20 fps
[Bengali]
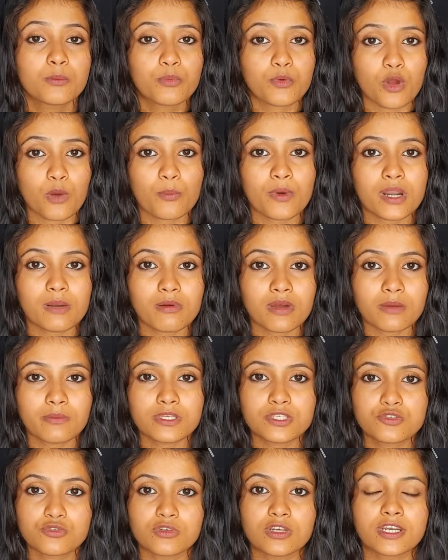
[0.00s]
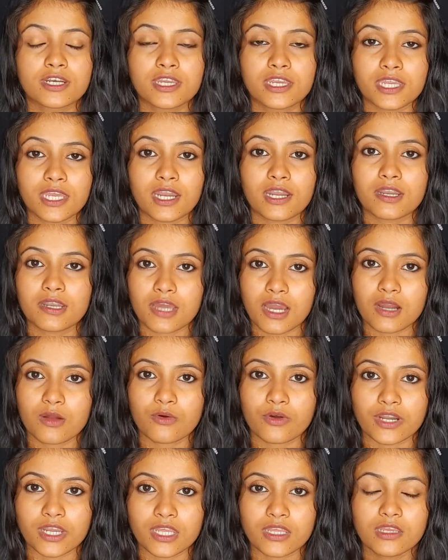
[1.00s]
প্রপারভাবে চুলের কেয়ার না
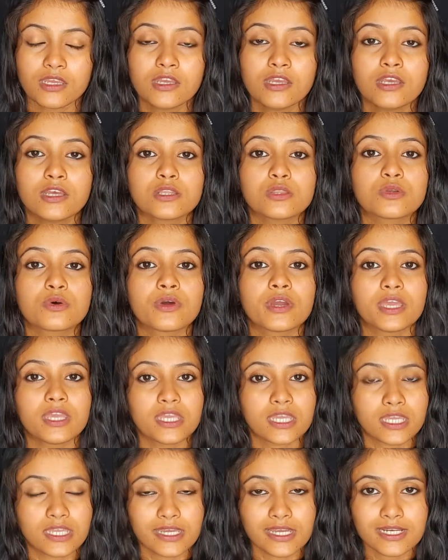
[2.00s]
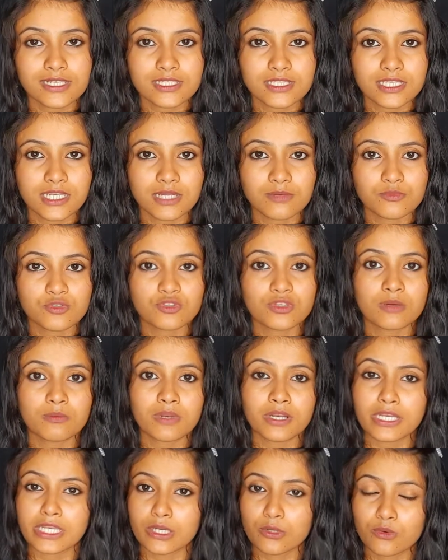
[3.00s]
করে তো এই হেয়ার সিরাম যদি
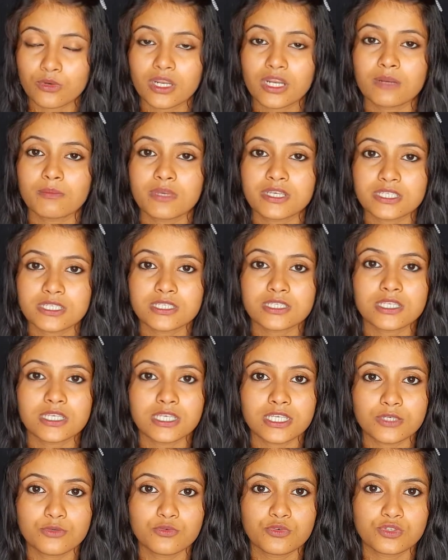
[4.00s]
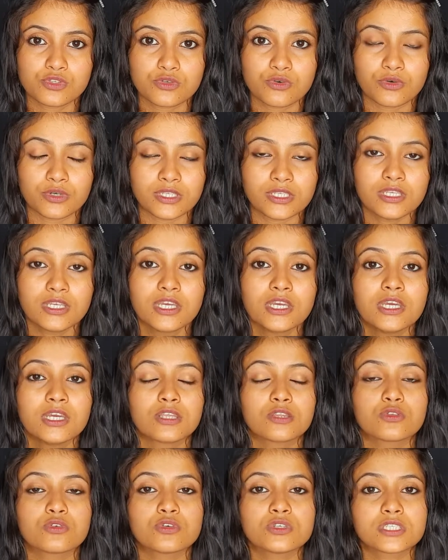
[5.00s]
আমরা রেগুলার বেসিসে ইউজ করি
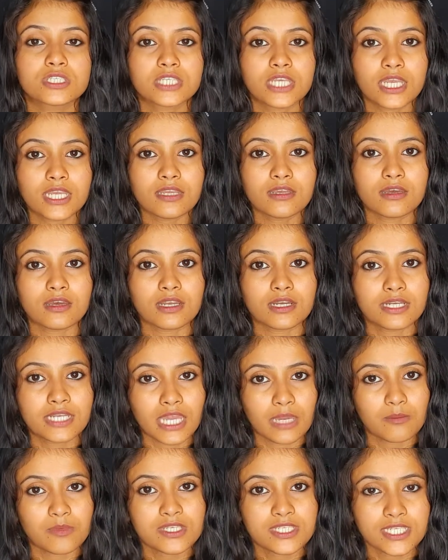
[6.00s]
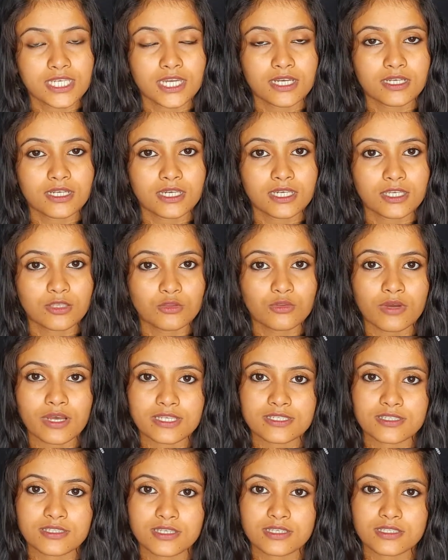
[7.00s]
তো সেই ড্যামেজ হেয়ারটা কিন্তু
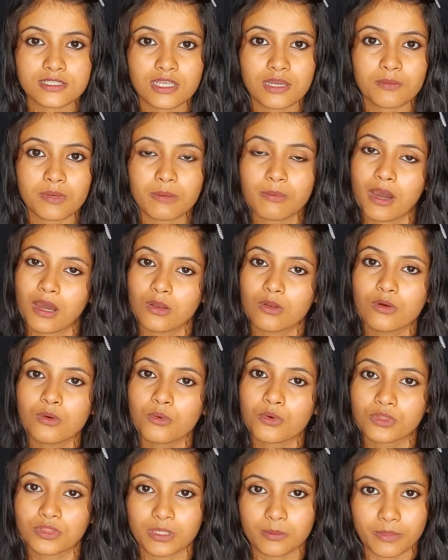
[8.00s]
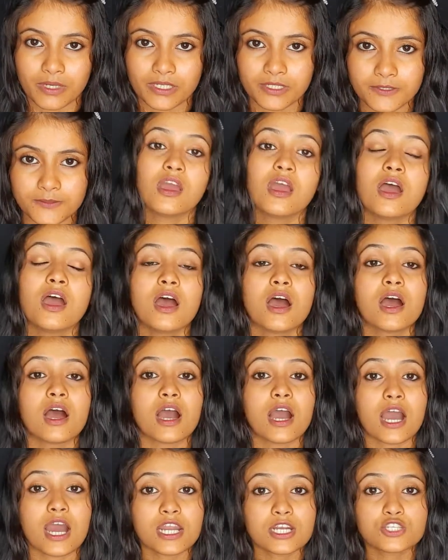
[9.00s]
আস্তে আস্তে আমরা ভালো করতে পারি
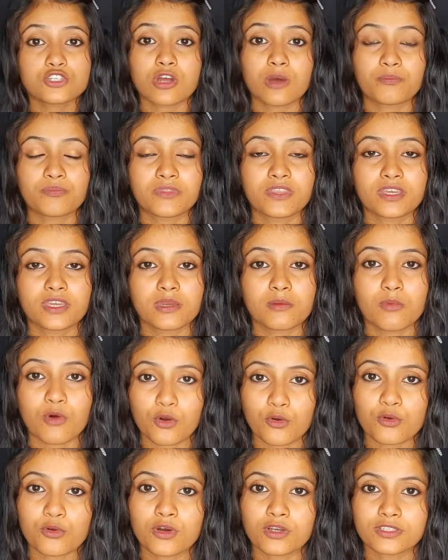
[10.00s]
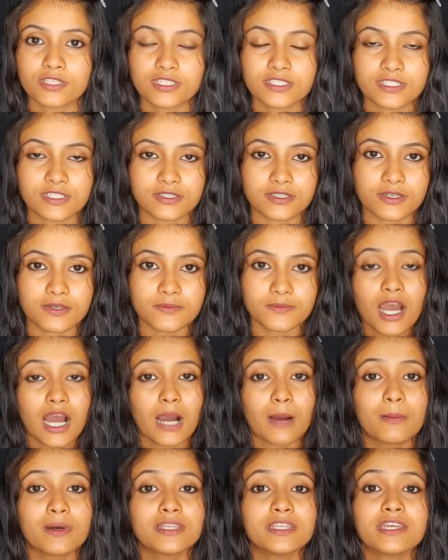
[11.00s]
আর সব থেকে বড় কথা যেটা
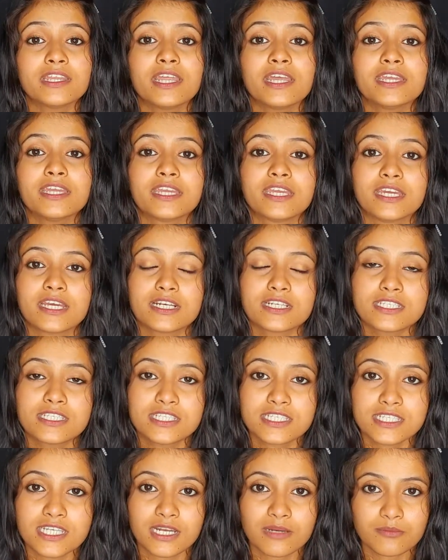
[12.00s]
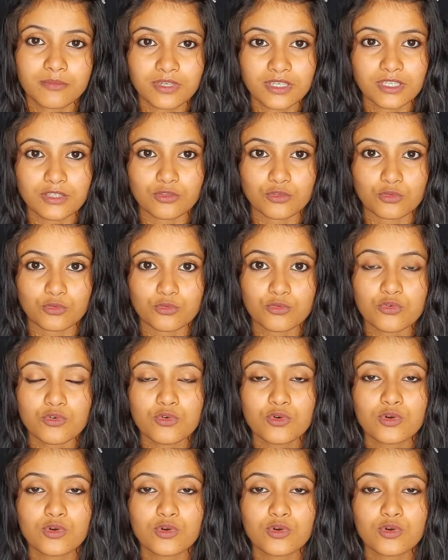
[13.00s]
আমাদের এই হেয়ার সিরাম কিন্তু